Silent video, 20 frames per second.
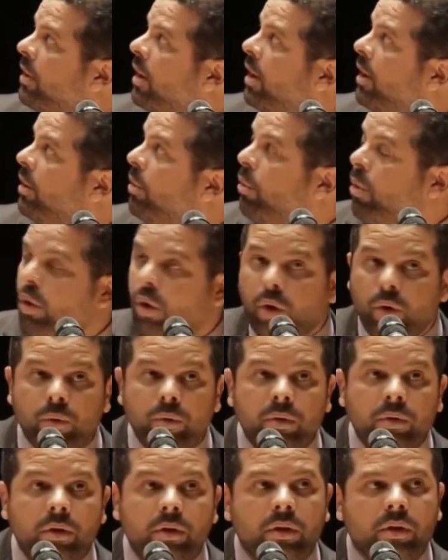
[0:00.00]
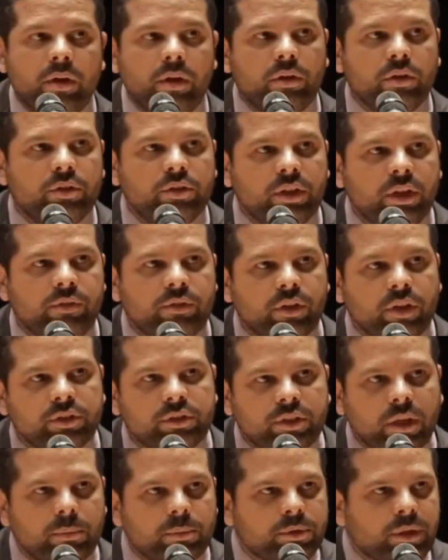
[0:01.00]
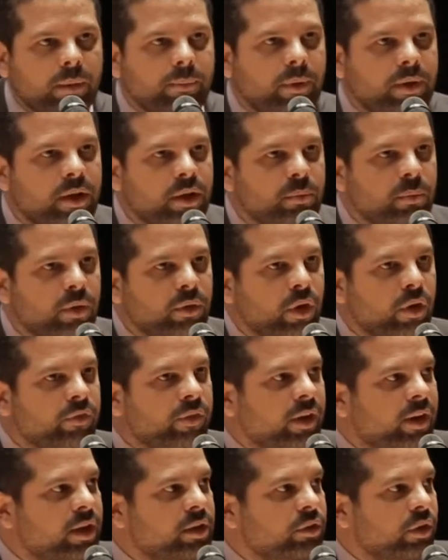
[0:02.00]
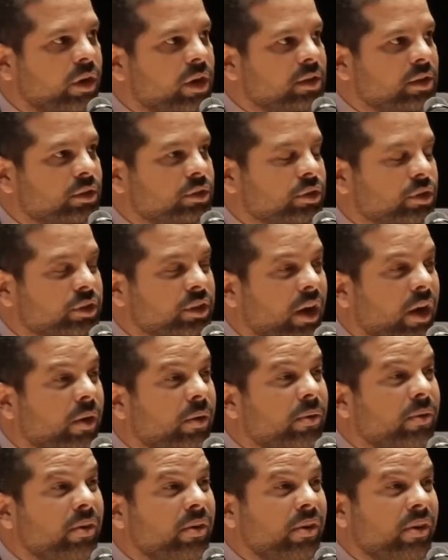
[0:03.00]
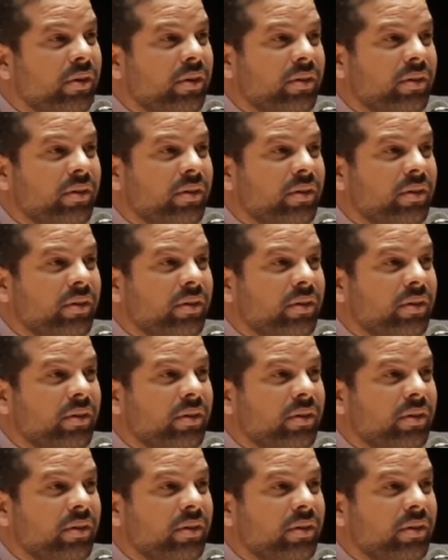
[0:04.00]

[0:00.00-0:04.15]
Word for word: Está aí o rol. Inclusive, nós estamos trabalhando uma nova lei de organização social